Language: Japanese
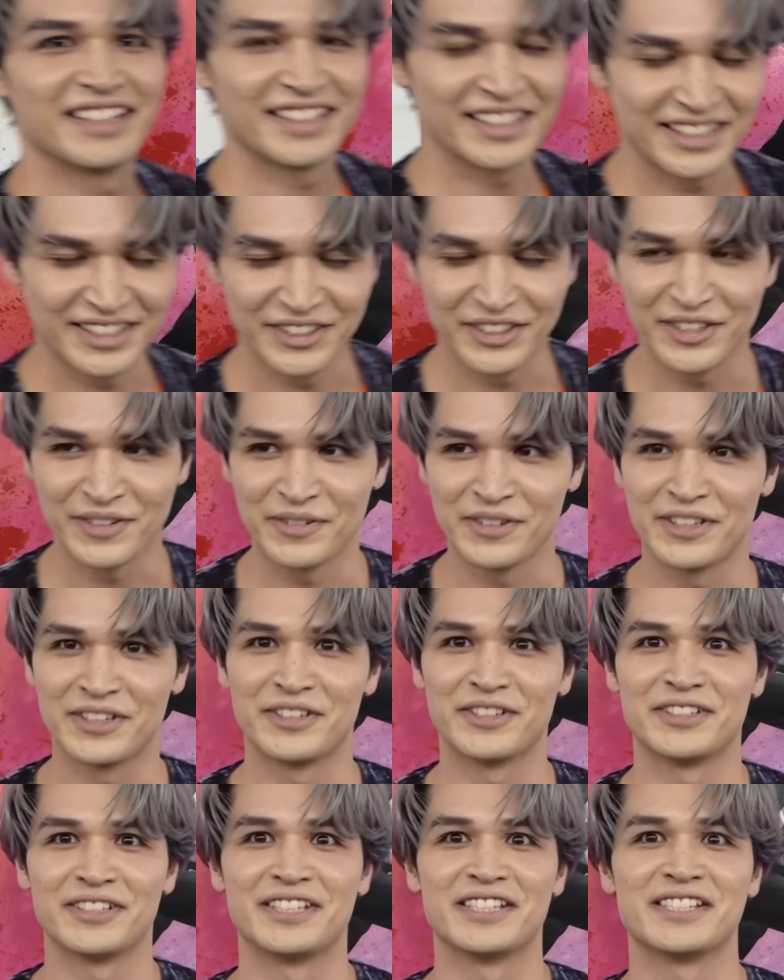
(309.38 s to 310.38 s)
はい、浦峰
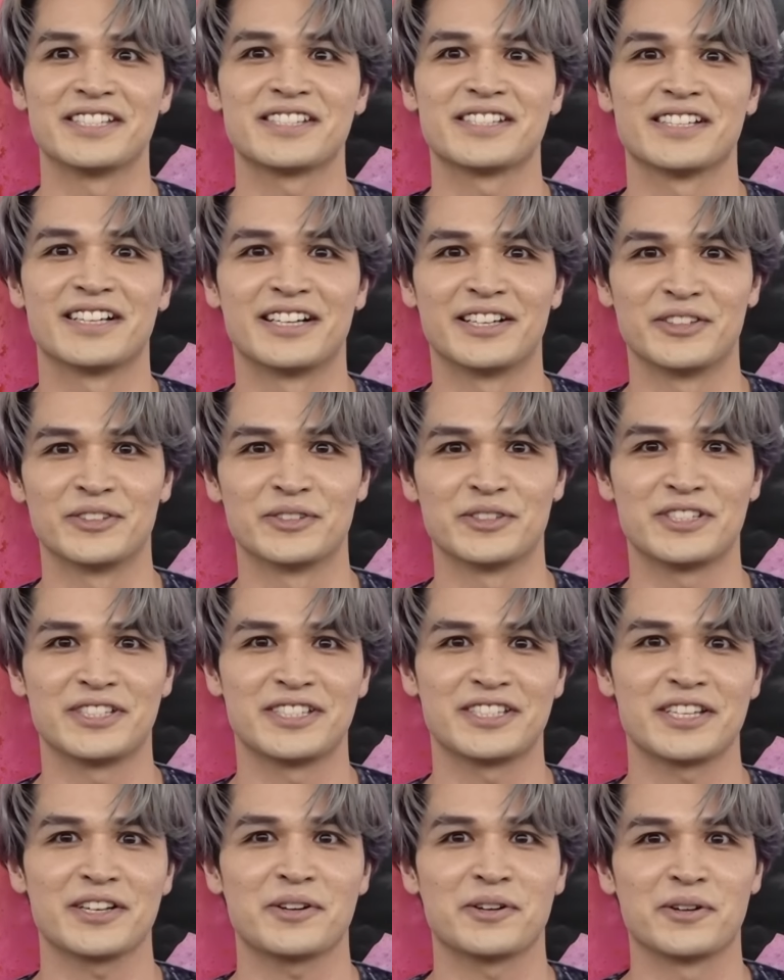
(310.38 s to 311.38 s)
瑠です。あの
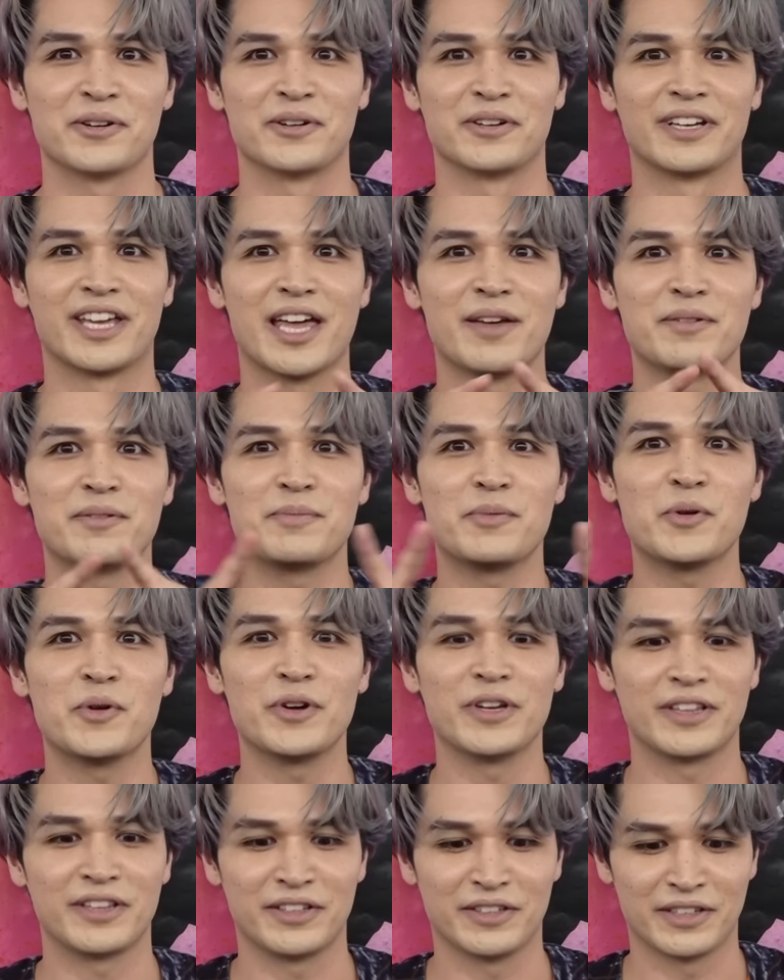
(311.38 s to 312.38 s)
ちっちゃい頃
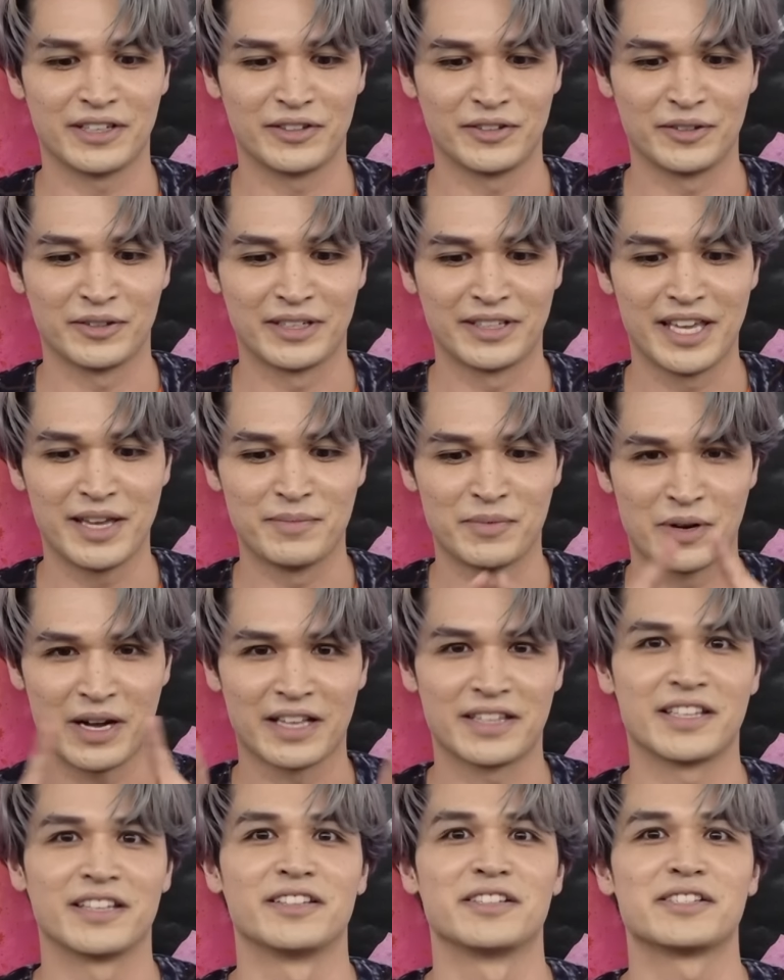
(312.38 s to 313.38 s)
ゲームボーイっていうあのゲームを
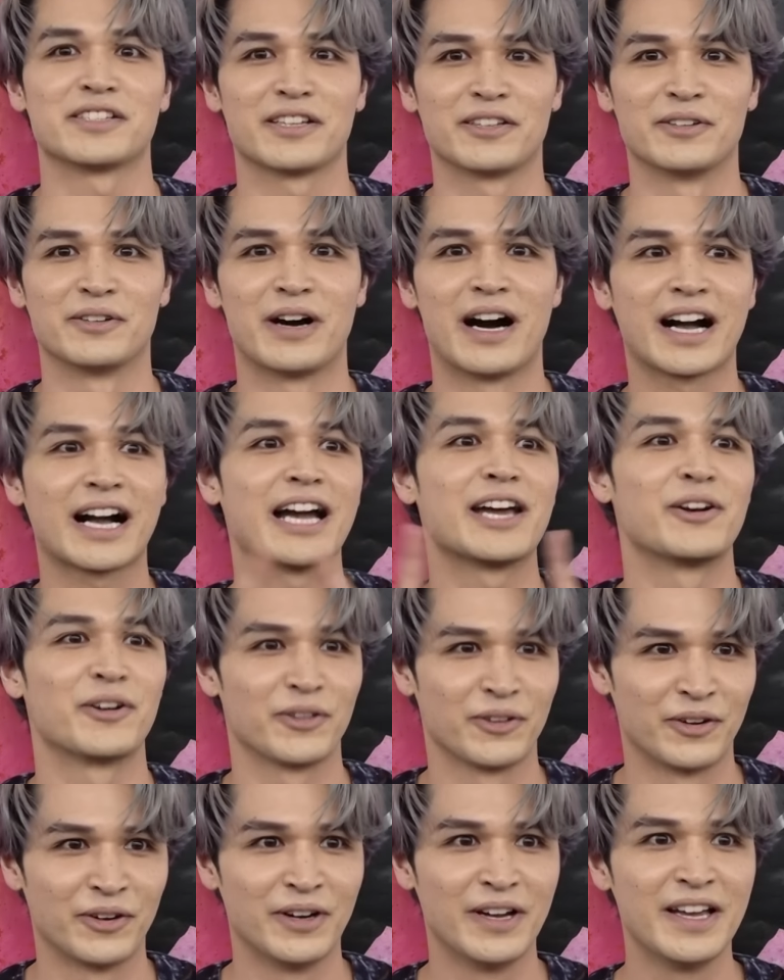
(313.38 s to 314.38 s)
買ったんですけど、赤
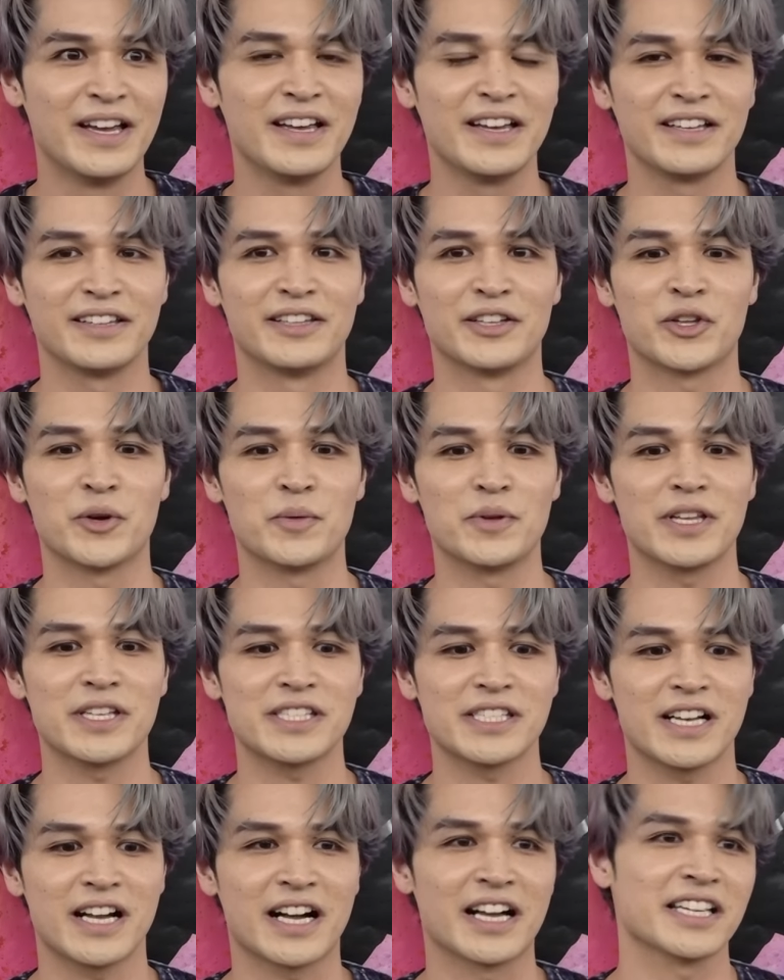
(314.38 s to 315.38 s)
色ので友
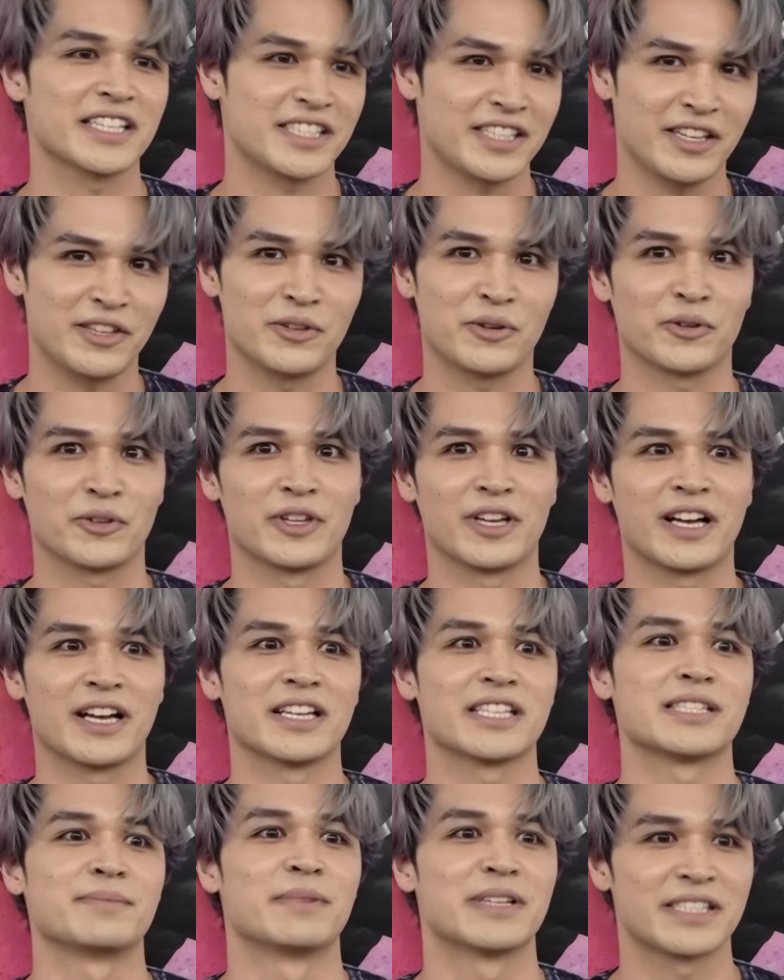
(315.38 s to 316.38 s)
達が貸してっていうことで
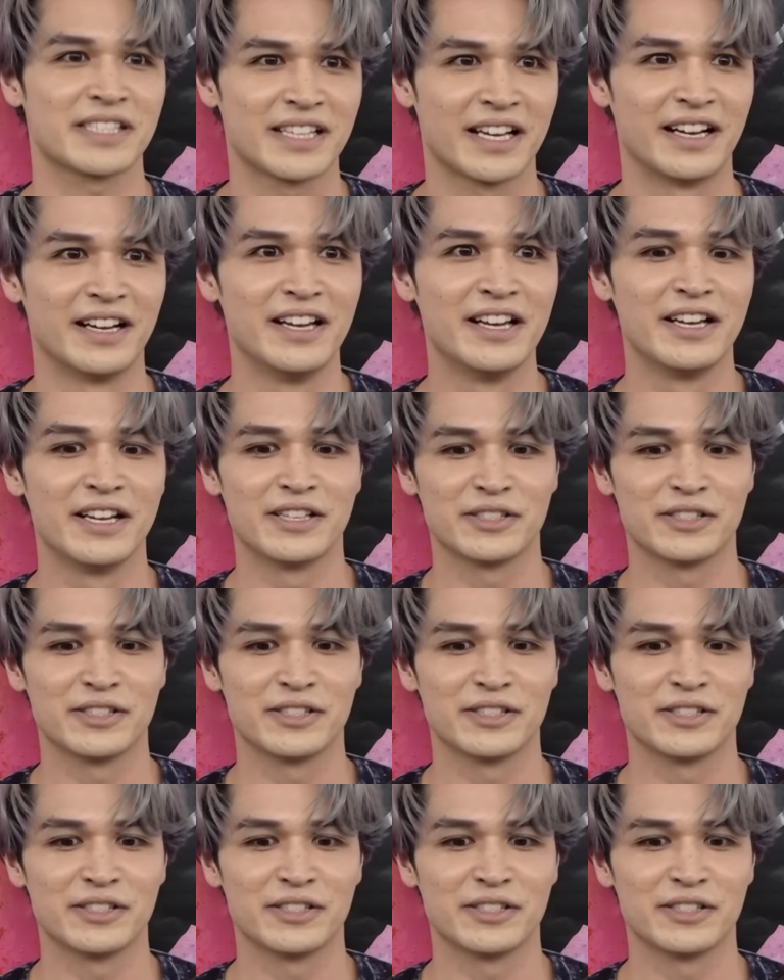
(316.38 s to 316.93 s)
貸しました。